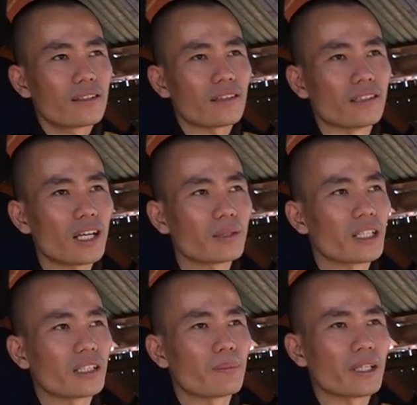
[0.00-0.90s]
tự thân
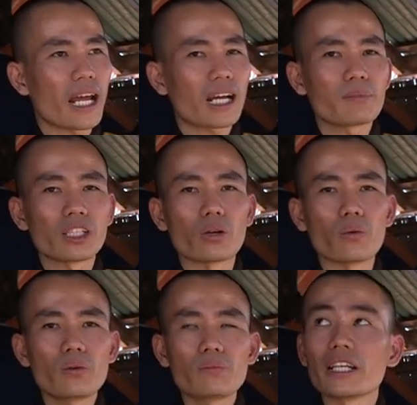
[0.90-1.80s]
mình thì mình ăn mình
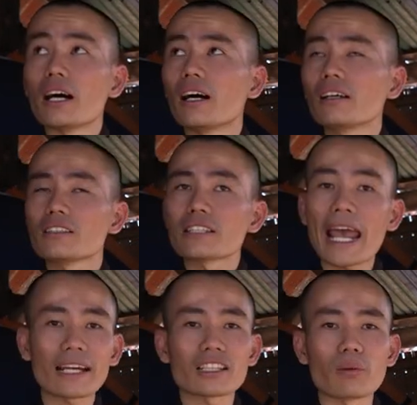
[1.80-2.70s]
ngủ mình ở
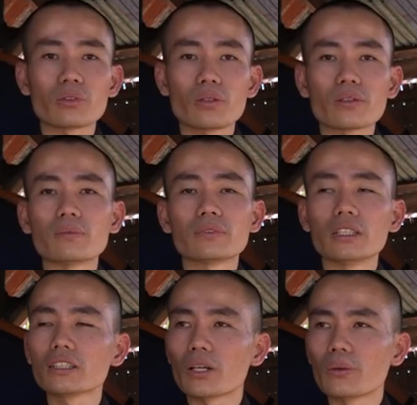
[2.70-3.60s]
sang trọng vô cùng
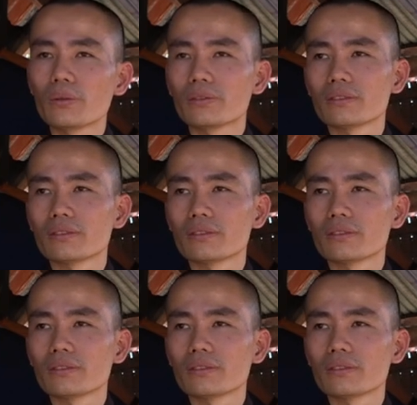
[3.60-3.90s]
hưởng thụ